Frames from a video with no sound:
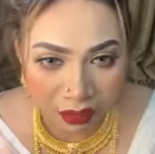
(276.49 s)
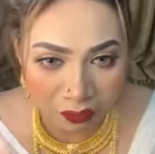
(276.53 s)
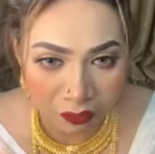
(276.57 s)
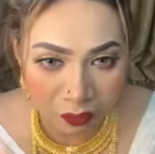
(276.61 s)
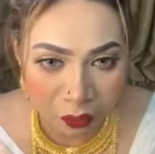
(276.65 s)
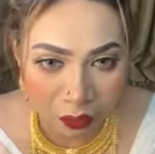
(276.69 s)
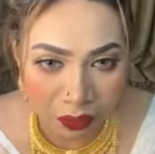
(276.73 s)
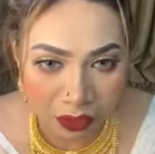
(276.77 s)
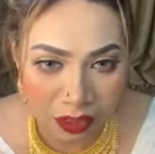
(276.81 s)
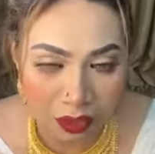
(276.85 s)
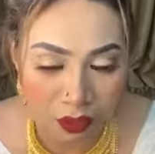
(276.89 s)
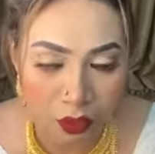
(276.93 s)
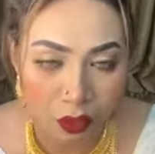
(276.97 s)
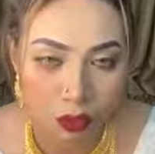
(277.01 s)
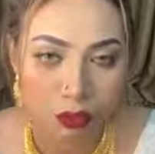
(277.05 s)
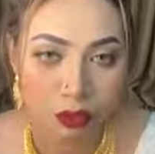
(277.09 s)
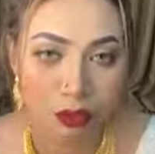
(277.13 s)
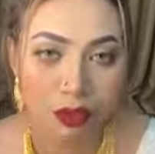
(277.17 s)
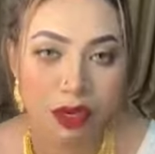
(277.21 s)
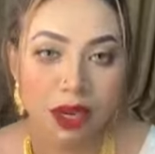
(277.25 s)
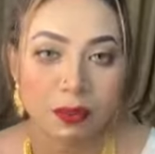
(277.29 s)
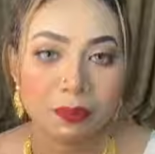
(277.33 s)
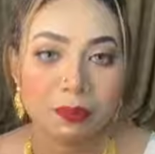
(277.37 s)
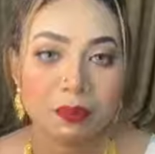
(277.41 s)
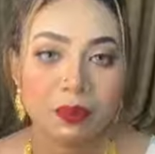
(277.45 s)
লাইভ করছেন
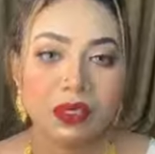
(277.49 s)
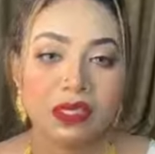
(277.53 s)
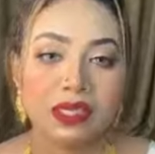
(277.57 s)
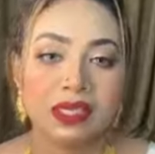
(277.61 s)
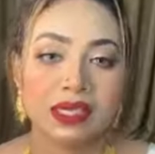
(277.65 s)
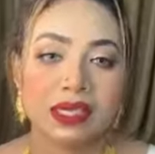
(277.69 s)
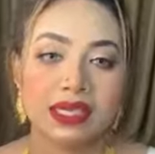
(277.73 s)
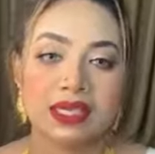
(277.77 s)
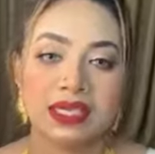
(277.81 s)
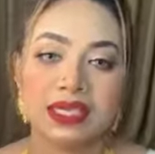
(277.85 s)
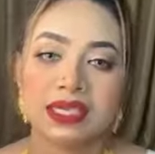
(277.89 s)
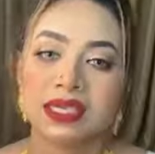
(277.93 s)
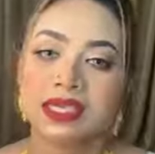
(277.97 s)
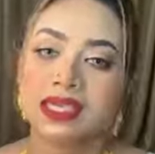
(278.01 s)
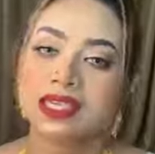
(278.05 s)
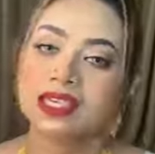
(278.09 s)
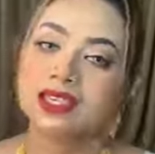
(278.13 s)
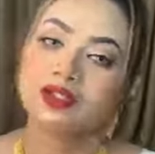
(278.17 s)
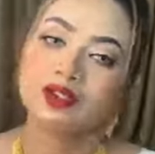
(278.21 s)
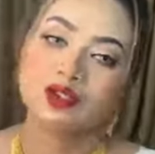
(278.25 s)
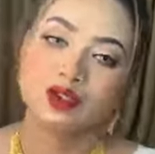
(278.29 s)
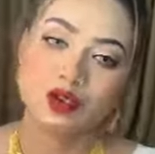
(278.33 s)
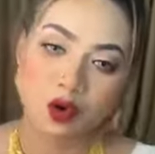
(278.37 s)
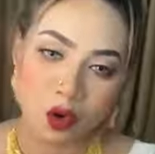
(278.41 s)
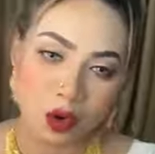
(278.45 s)
অধর আপু লিখেছেন
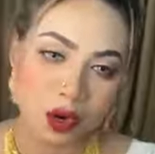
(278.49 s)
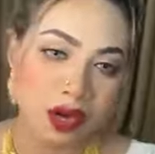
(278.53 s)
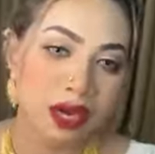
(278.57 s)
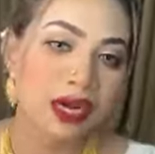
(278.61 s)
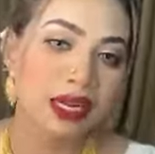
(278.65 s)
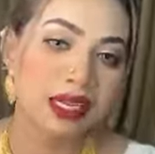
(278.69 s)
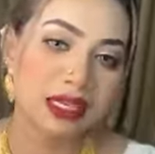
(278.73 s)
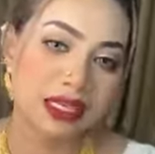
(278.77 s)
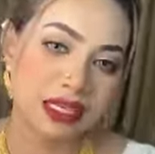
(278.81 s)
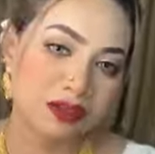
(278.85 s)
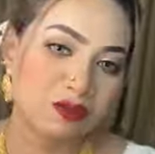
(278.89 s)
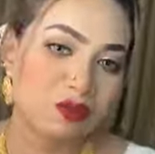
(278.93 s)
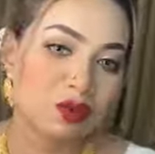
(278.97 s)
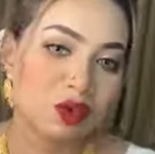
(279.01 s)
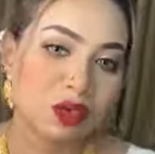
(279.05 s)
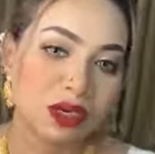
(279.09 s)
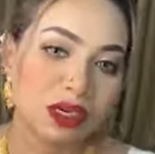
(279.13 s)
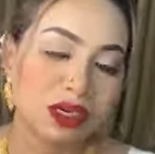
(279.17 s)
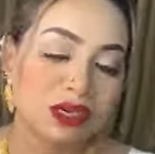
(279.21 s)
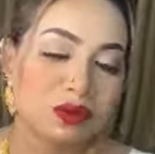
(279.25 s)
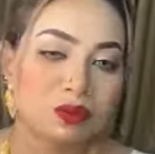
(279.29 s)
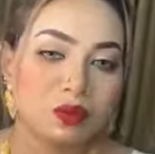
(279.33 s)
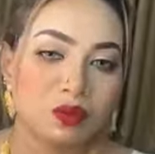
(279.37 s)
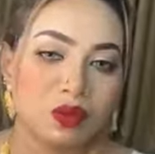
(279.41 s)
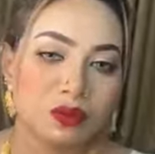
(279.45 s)
কিচ্ছু করার আছে
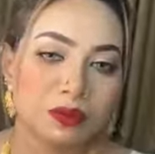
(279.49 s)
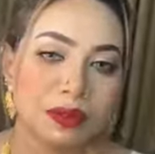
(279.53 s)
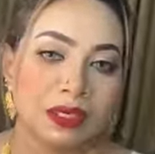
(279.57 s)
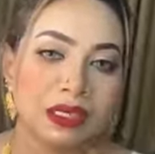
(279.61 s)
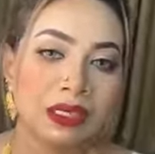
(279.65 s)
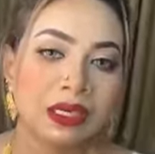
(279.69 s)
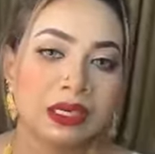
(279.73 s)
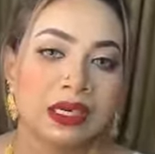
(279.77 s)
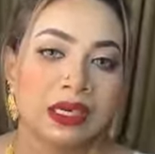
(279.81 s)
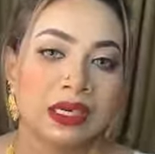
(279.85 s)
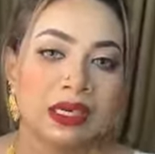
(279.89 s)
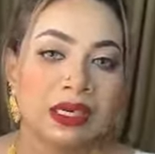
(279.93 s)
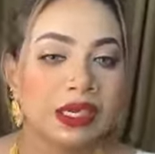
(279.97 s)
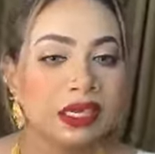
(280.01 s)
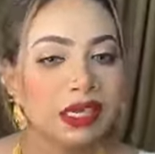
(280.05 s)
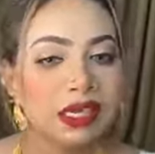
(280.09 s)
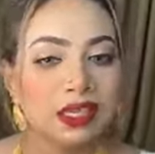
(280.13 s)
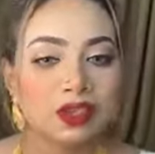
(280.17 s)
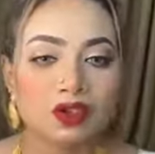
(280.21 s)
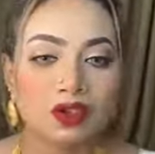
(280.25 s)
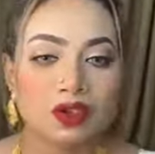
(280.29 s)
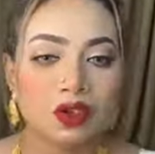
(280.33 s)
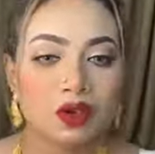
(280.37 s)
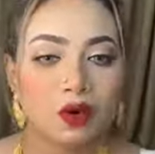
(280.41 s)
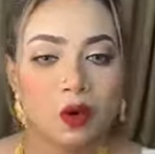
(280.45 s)
বলেন আপু আমার
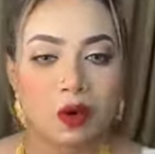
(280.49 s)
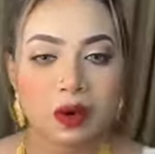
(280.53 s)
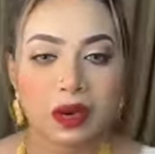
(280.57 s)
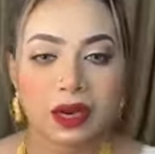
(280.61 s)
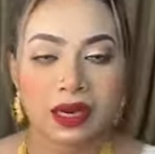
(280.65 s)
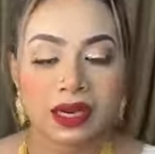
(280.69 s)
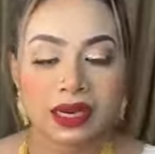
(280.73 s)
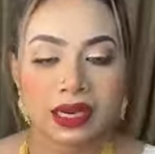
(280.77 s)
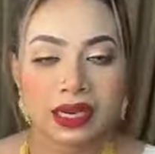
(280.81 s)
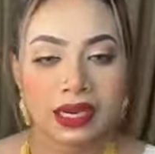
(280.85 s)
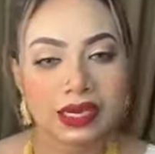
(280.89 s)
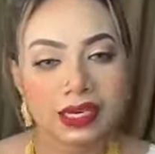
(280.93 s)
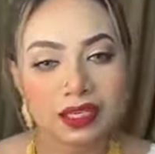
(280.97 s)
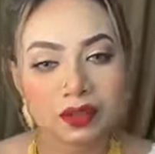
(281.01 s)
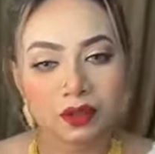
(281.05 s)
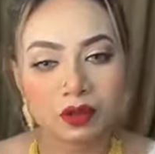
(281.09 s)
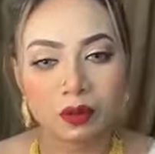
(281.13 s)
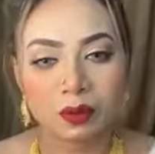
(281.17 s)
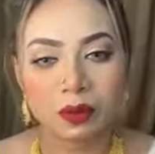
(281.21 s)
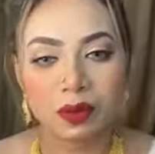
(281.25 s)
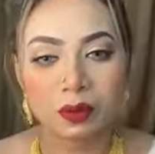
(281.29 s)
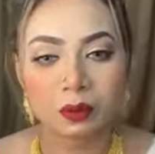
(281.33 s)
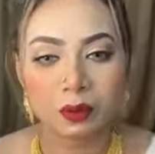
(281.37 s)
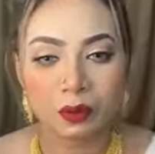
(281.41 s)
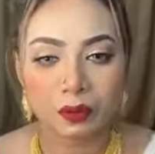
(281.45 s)
কিছুই করার নাই এটা
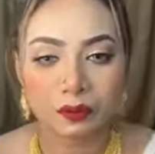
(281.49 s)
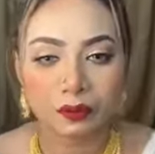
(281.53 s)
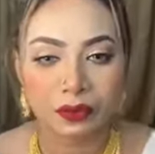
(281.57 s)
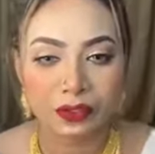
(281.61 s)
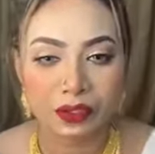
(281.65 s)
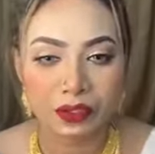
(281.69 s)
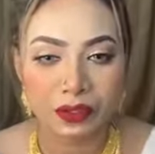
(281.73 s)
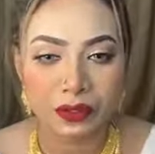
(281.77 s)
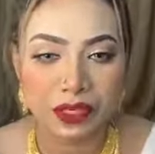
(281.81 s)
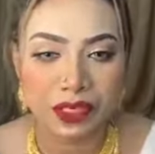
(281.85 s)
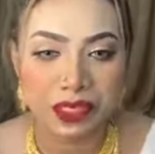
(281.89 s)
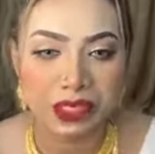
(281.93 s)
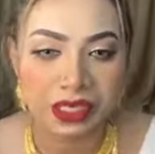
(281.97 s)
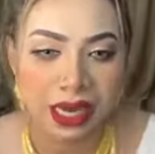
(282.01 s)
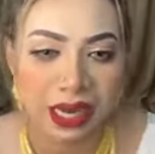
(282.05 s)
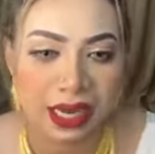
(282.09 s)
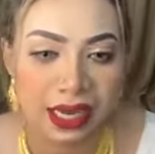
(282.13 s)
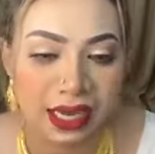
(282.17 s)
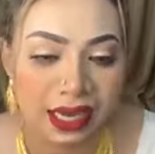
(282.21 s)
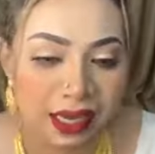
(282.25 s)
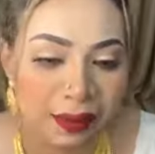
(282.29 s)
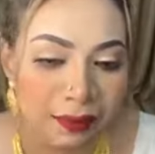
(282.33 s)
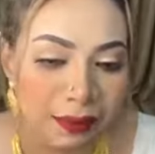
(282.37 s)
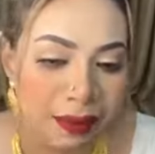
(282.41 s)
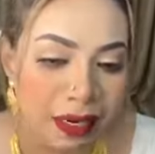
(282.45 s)
তোমার প্রফেশনের
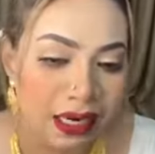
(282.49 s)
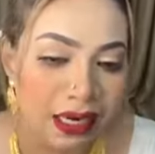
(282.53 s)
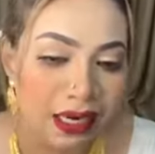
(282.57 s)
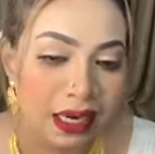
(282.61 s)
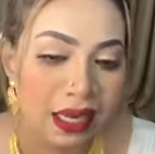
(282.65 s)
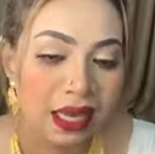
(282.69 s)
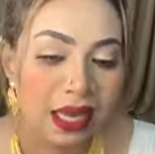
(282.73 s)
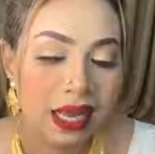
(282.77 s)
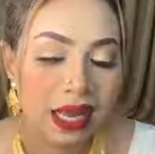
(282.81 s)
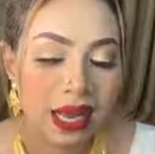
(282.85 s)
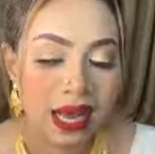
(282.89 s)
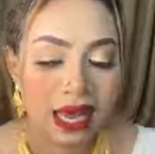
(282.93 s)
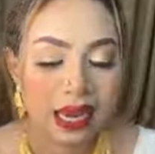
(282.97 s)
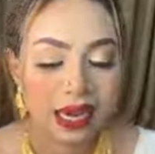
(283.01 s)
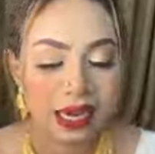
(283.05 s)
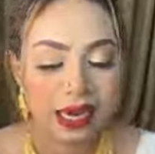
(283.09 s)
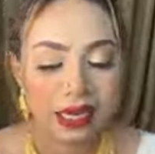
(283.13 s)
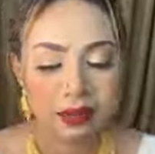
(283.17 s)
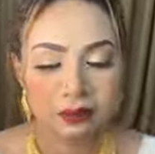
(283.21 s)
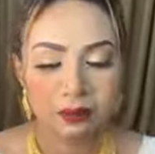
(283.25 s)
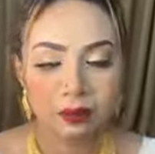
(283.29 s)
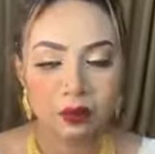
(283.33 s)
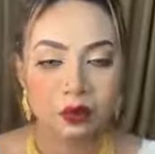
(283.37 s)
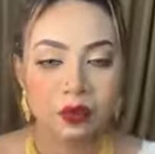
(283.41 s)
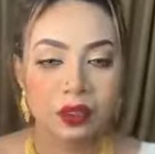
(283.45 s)
জায়গা বাট
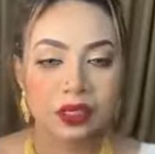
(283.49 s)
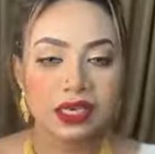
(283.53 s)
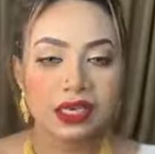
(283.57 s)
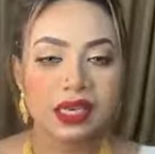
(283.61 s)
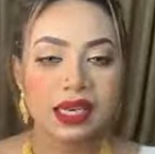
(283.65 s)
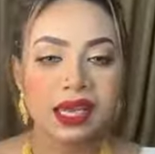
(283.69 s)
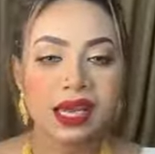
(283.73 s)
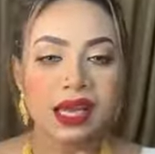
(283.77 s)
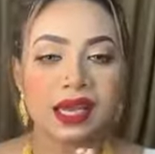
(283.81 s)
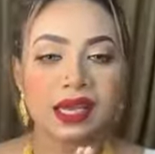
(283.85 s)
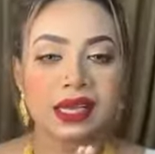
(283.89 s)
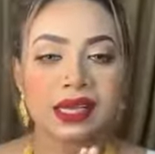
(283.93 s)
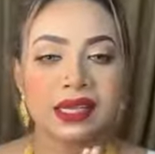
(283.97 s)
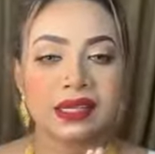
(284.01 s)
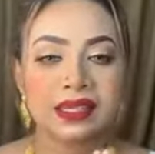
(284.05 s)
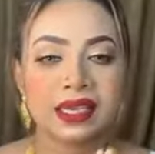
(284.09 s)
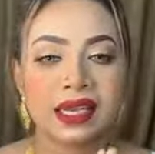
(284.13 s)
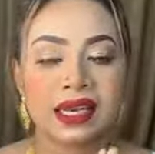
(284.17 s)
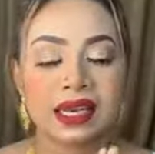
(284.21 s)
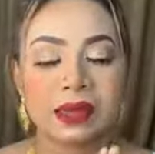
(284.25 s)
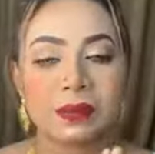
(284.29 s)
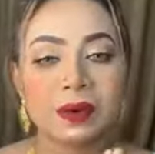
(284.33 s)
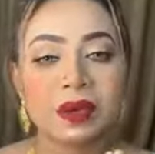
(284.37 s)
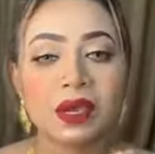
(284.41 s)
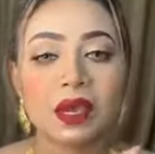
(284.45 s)
আলহামদুলিল্লাহ
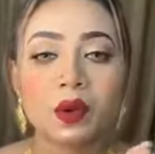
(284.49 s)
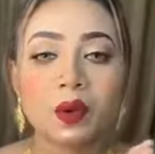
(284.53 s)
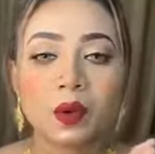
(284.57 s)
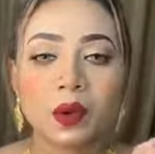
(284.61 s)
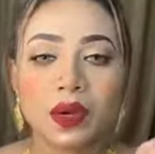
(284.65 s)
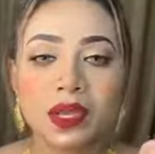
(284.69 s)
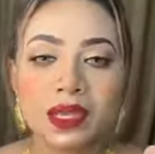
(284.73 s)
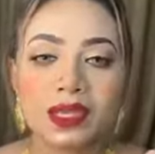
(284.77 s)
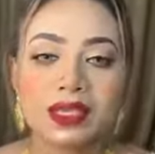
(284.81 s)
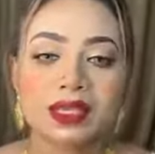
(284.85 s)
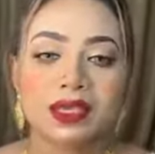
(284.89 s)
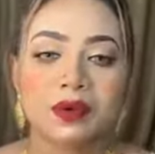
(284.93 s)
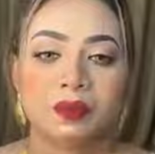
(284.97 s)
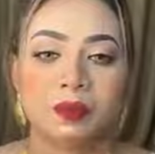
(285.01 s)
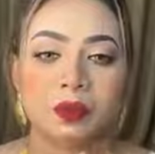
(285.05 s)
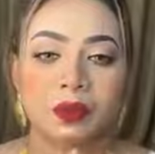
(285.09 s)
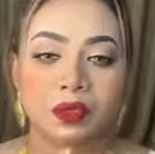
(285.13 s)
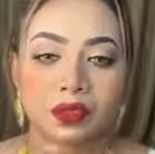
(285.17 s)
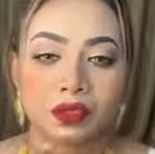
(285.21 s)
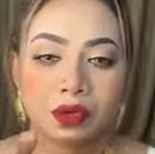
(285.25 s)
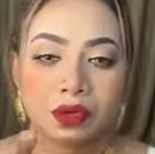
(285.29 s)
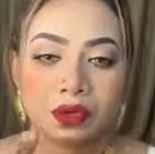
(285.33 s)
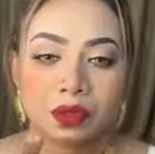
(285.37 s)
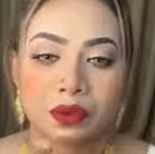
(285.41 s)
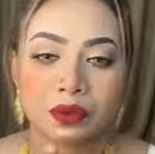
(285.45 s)
ইজান আমাকে অনেক
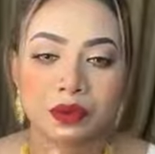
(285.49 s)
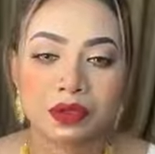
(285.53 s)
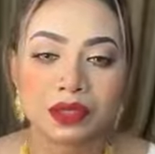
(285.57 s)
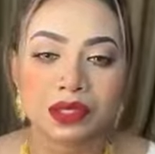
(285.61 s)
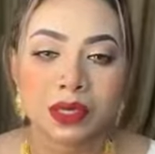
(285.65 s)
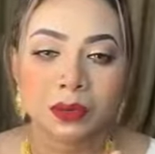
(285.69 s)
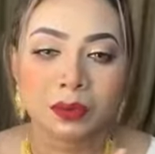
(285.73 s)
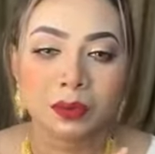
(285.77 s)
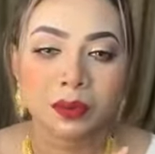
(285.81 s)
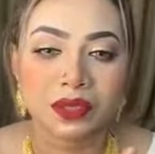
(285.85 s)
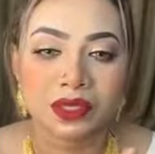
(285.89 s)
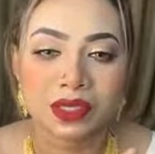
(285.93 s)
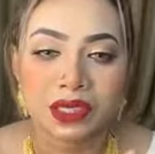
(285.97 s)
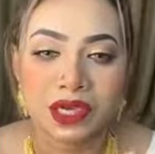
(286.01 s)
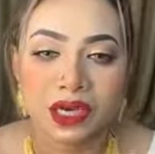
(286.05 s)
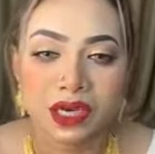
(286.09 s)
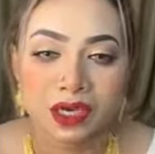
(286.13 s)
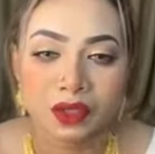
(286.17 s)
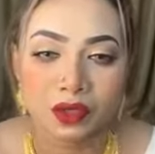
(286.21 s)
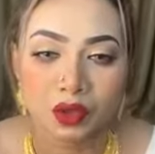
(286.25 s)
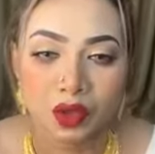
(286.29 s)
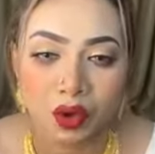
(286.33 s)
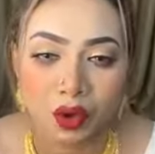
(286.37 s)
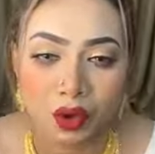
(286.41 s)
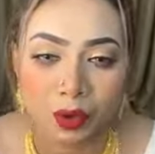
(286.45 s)
সাপোর্ট করে ও সাপোর্ট
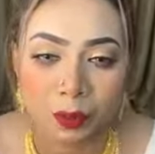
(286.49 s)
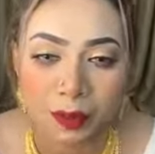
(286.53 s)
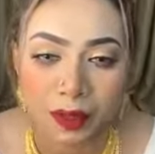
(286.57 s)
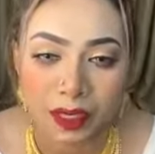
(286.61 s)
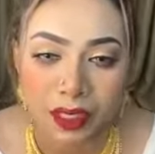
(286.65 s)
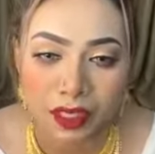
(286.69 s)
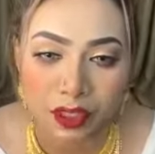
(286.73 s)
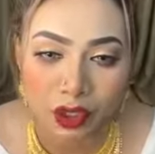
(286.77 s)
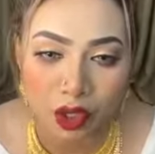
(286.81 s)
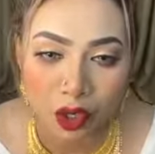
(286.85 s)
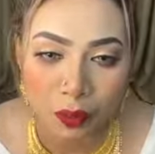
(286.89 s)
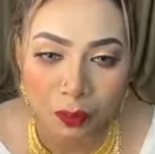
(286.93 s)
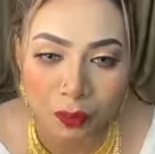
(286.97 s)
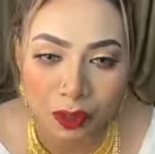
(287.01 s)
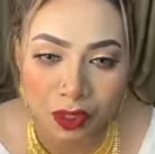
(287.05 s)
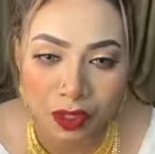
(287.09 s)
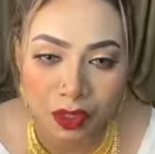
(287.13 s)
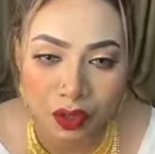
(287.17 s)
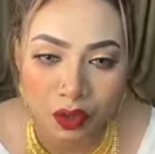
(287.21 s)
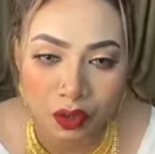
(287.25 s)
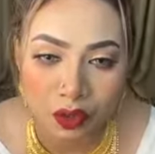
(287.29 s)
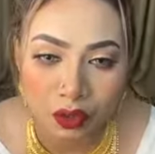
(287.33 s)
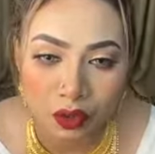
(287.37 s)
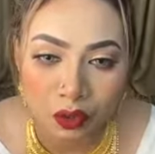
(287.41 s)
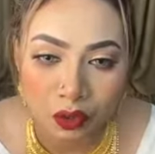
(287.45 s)
ছাড়া তো হবে না
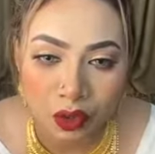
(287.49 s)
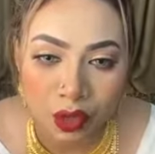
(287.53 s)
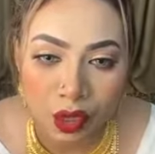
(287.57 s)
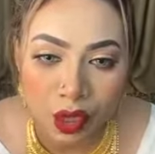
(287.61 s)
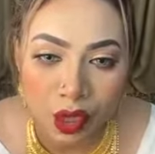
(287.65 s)
সবকিছু